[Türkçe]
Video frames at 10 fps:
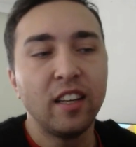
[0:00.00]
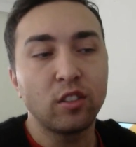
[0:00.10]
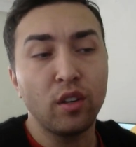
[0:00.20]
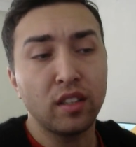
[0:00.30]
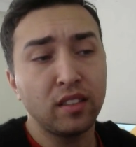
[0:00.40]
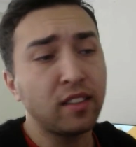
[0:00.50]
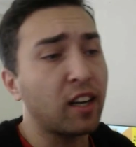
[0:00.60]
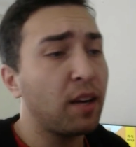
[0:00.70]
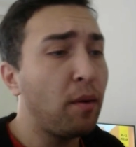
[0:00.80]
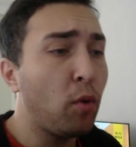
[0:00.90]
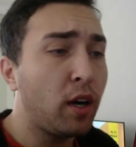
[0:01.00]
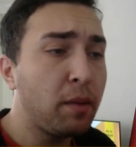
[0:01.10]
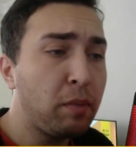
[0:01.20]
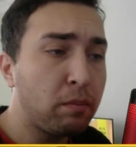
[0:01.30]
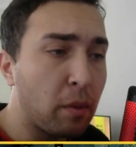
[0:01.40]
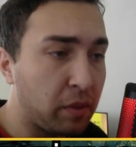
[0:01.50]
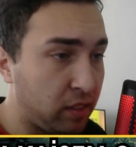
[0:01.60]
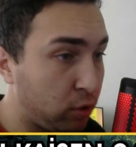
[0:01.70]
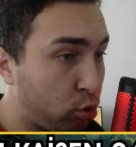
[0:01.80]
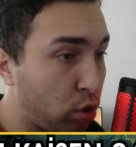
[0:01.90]
Sonrasında Takaba bu anın
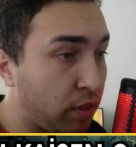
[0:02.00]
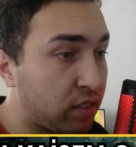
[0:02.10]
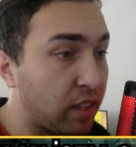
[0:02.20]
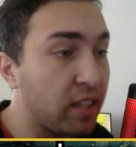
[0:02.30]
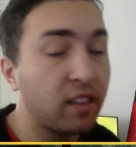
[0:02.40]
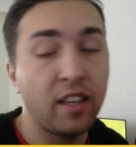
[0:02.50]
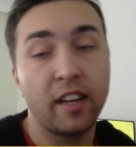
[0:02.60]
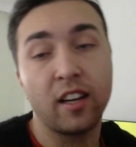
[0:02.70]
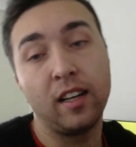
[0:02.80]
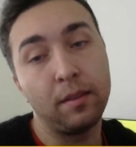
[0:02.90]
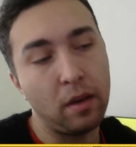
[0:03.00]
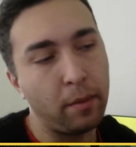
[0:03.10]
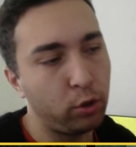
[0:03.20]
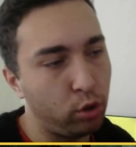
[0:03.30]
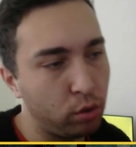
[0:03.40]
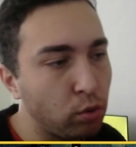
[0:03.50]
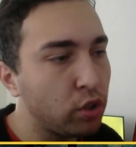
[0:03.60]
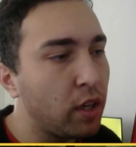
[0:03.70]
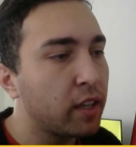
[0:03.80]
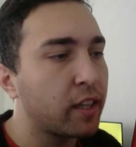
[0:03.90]
bitmemesini istiyor ve sayıklayarak ağlamaya
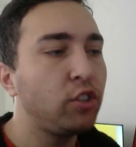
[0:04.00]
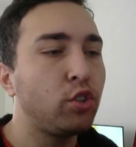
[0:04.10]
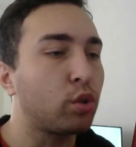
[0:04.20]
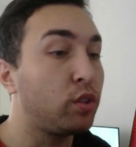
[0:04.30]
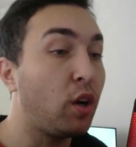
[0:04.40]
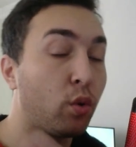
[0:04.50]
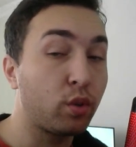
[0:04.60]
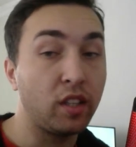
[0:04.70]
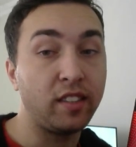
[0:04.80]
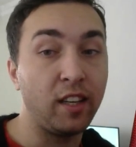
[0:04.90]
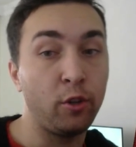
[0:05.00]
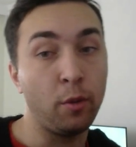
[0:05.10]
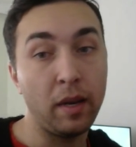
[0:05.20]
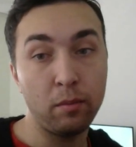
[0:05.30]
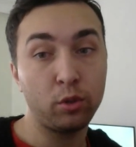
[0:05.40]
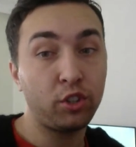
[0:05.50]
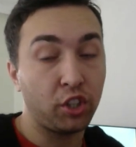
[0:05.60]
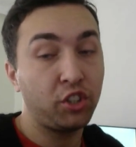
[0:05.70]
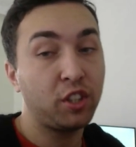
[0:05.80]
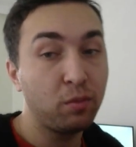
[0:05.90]
başlıyormuş. Genjoku da onu teselli ediyor. Benim burada
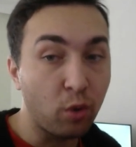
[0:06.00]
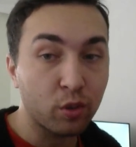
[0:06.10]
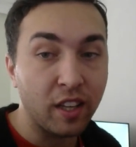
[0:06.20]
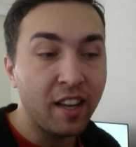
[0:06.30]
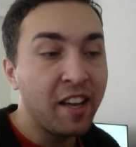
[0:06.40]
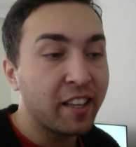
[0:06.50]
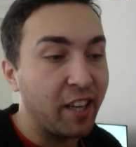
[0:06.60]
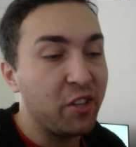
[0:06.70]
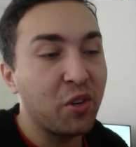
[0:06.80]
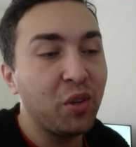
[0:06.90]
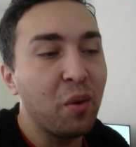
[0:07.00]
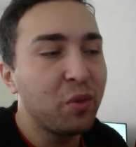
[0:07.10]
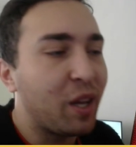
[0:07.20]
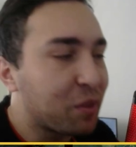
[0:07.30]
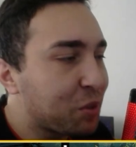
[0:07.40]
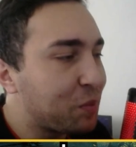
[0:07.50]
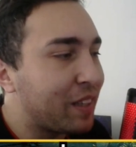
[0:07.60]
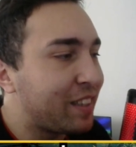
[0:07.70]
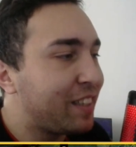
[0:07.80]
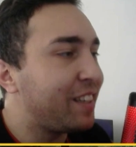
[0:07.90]
şaşırdığım nokta Genjoku ile bunlar
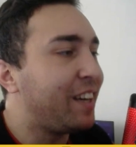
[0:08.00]
düşmandı.